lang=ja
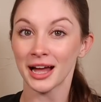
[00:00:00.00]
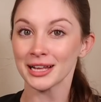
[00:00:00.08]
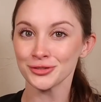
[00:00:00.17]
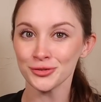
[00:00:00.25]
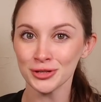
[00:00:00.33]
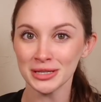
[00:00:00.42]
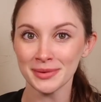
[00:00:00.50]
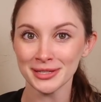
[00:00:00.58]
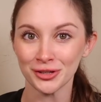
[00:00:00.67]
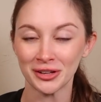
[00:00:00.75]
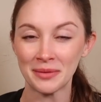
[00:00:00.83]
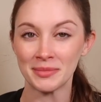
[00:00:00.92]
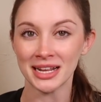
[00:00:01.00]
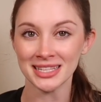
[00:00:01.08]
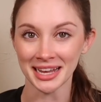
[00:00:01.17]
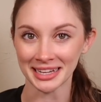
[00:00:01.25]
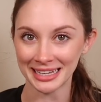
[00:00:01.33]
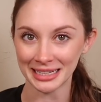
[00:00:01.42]
発音しますので皆
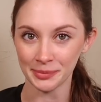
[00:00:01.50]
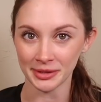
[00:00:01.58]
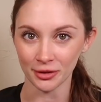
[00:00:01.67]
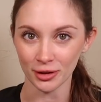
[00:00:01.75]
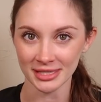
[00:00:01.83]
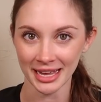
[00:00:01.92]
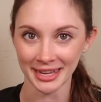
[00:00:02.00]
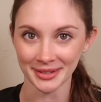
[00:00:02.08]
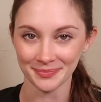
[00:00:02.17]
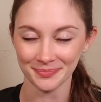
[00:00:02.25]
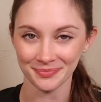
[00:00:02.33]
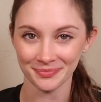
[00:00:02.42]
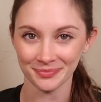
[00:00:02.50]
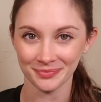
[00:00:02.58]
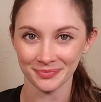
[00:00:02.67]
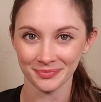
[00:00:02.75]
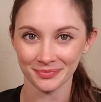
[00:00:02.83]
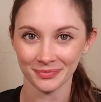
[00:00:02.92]
さん聞いてみてください。
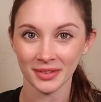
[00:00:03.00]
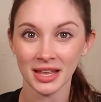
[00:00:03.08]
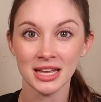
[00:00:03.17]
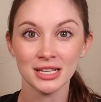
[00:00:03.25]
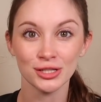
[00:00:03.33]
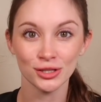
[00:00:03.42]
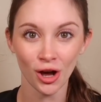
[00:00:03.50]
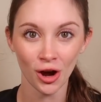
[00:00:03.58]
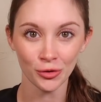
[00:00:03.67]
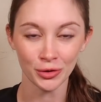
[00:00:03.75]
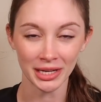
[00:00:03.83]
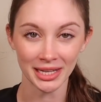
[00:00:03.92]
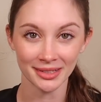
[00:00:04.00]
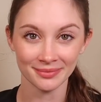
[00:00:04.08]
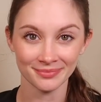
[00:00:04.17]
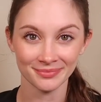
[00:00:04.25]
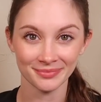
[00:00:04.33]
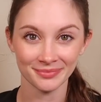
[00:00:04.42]
sorry,
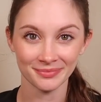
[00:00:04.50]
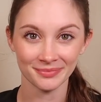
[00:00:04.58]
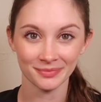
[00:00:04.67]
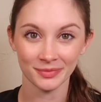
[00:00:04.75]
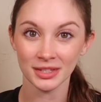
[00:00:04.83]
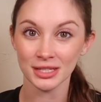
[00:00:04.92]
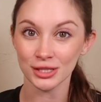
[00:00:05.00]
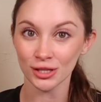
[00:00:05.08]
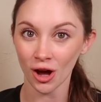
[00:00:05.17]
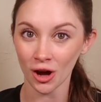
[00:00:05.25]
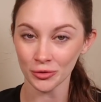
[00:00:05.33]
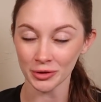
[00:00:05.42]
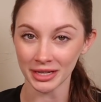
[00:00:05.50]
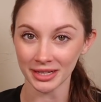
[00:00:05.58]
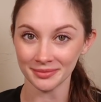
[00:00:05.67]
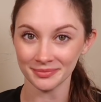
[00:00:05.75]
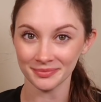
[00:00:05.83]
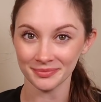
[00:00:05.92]

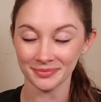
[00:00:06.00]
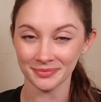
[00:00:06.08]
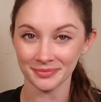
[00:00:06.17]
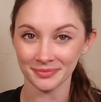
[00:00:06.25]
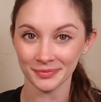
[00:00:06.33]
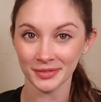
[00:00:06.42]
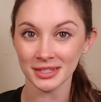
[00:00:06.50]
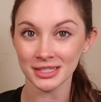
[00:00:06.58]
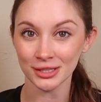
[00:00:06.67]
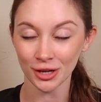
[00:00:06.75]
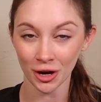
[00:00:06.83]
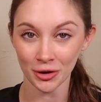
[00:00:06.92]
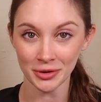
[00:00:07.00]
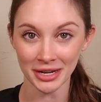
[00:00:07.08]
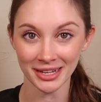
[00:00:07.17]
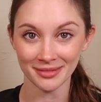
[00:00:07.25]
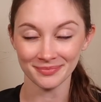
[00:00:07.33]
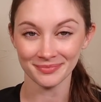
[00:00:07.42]
sorry, sorry
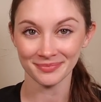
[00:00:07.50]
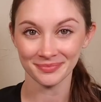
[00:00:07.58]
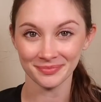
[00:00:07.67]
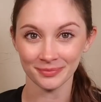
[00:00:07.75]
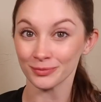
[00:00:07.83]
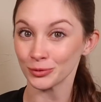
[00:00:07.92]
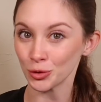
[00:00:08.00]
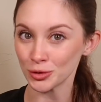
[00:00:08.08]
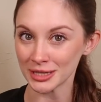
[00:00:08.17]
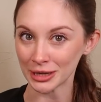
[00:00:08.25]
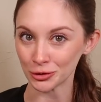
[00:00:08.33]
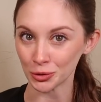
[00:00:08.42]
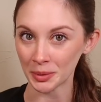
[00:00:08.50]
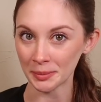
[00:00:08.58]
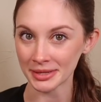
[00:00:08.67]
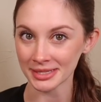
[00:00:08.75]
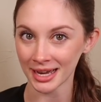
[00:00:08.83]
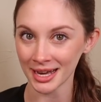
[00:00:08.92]
どう違うと思い
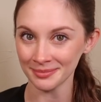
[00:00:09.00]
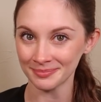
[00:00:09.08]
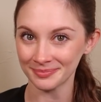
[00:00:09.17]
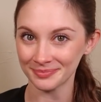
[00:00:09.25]
ますか